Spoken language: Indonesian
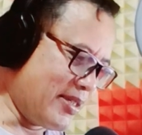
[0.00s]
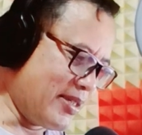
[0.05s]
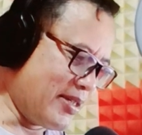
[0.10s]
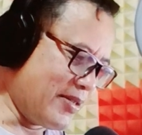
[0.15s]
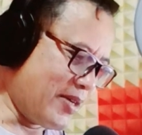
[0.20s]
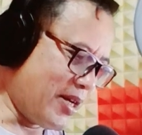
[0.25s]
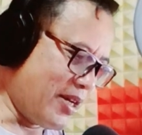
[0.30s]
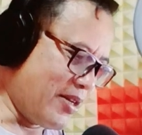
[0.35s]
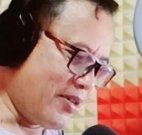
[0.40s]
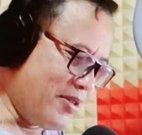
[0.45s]

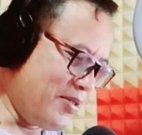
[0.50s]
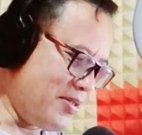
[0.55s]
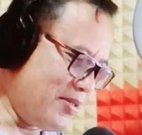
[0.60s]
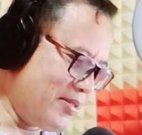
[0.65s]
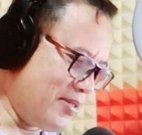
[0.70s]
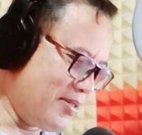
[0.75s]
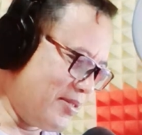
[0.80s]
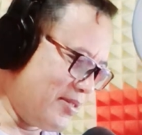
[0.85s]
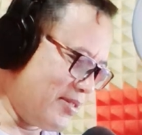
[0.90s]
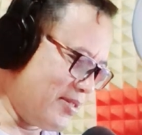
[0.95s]
Halo.
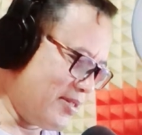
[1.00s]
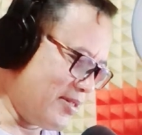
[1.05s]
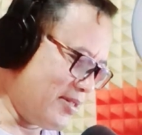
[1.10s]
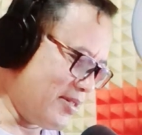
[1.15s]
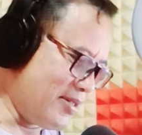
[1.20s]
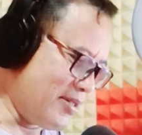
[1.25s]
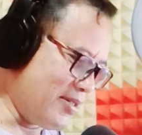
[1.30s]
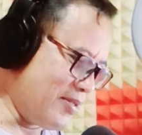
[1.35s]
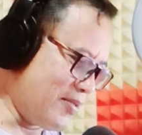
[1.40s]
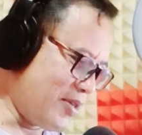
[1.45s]

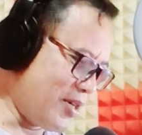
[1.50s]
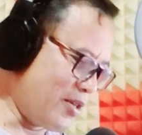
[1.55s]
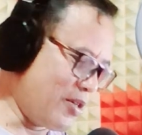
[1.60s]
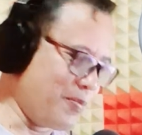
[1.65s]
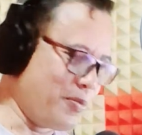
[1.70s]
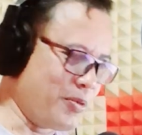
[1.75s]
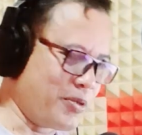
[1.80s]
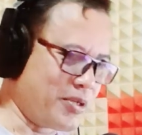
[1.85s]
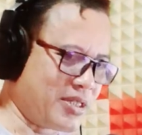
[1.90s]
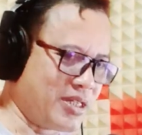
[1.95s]
Waduh,
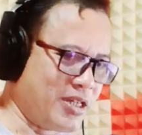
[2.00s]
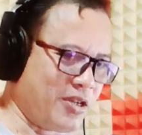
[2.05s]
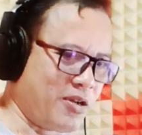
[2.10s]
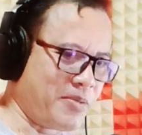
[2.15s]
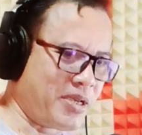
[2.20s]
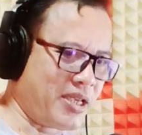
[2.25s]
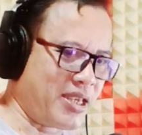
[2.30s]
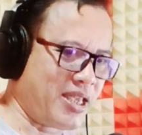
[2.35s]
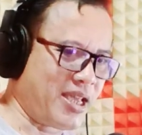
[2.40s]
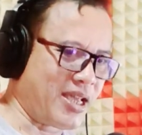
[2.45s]
putus nih
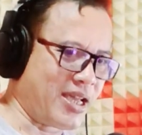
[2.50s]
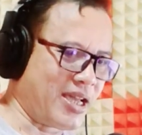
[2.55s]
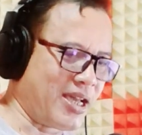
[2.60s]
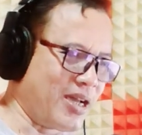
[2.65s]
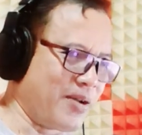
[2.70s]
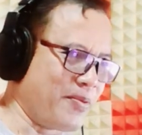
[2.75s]
Omeng ya.